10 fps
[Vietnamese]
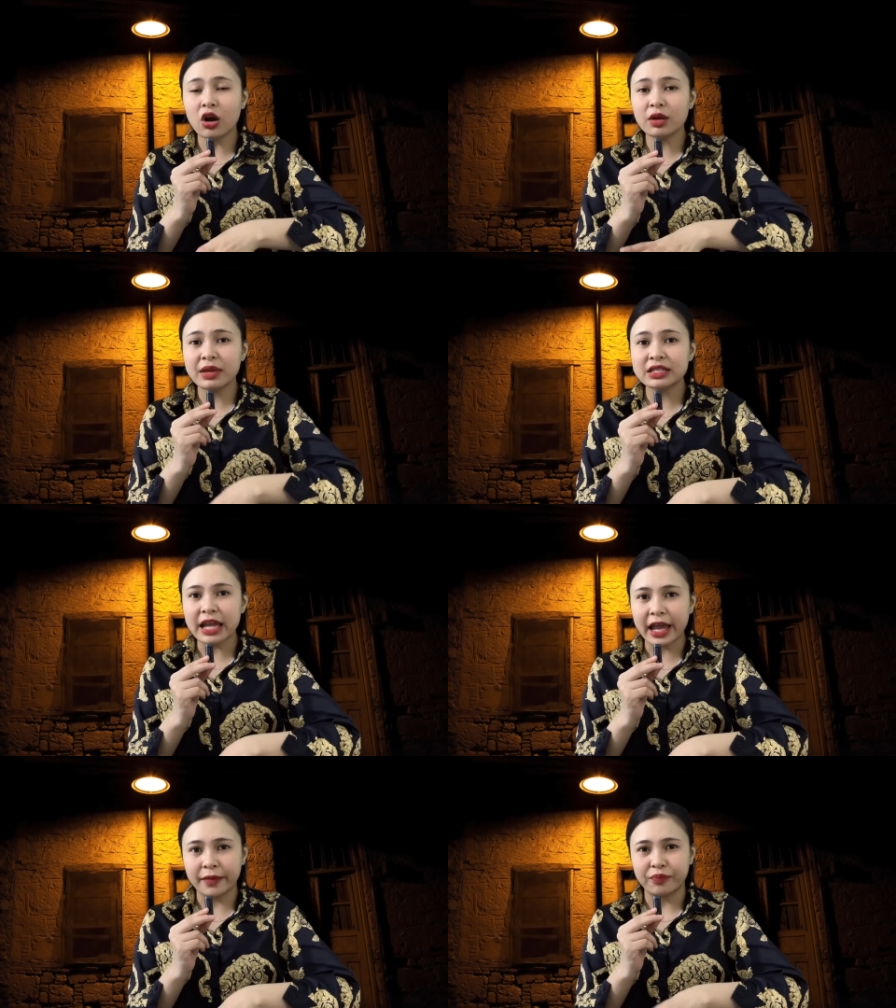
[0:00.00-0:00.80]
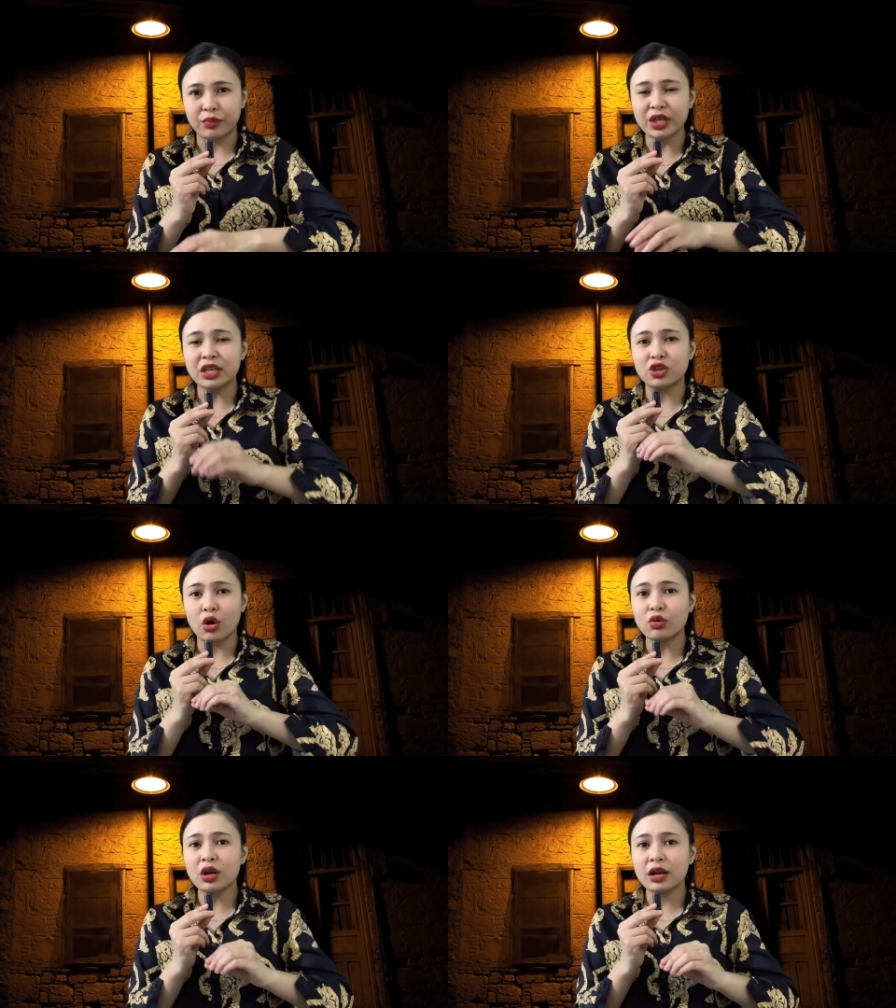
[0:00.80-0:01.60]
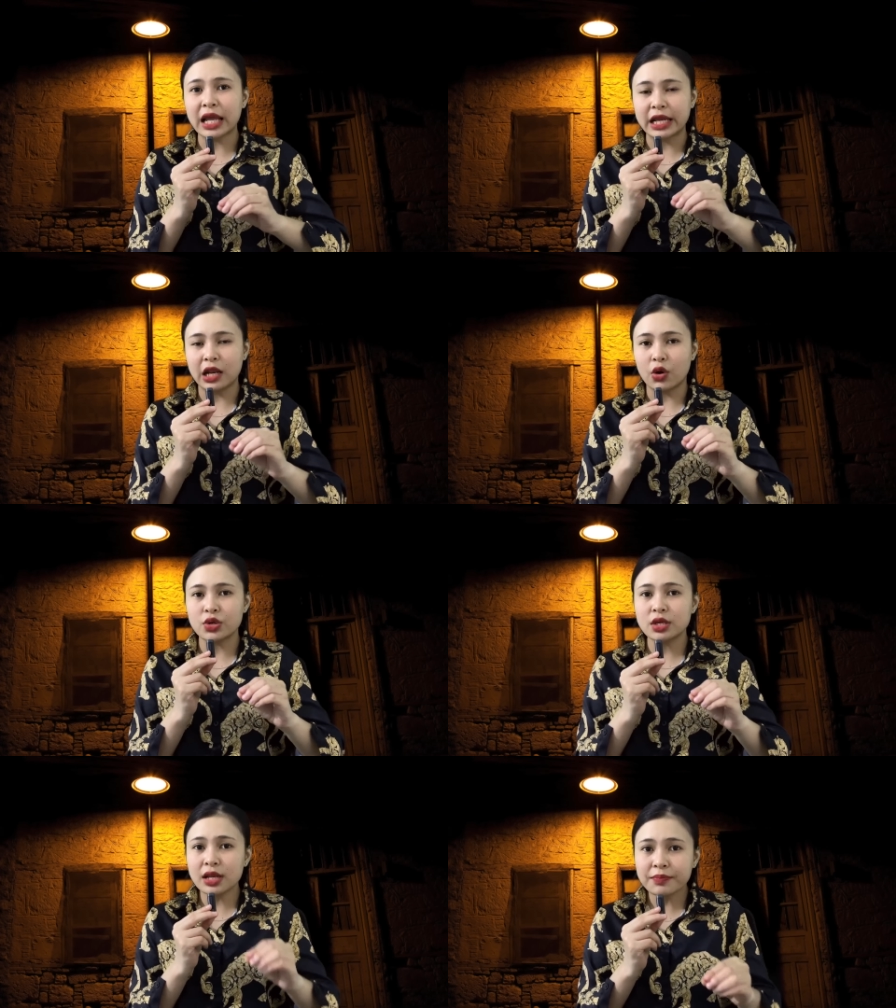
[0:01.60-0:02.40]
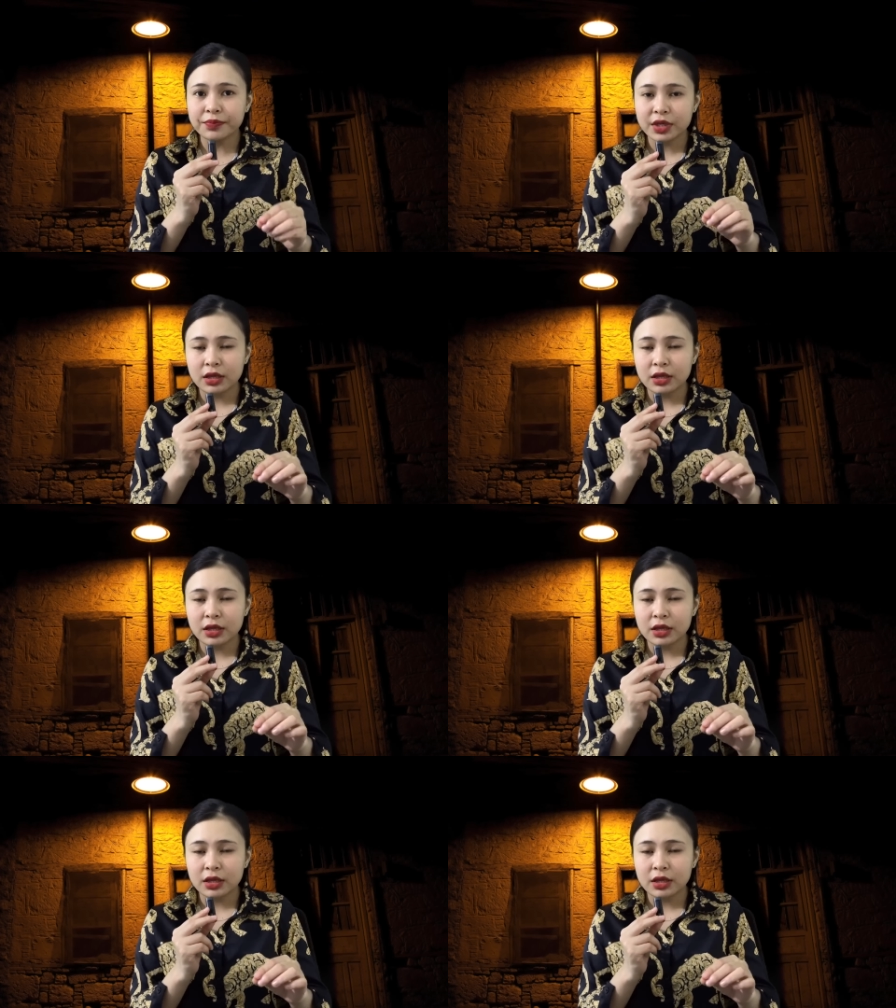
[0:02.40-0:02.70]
có cái mé sàn, bởi vì chỗ nó lầy lội dưới lắm.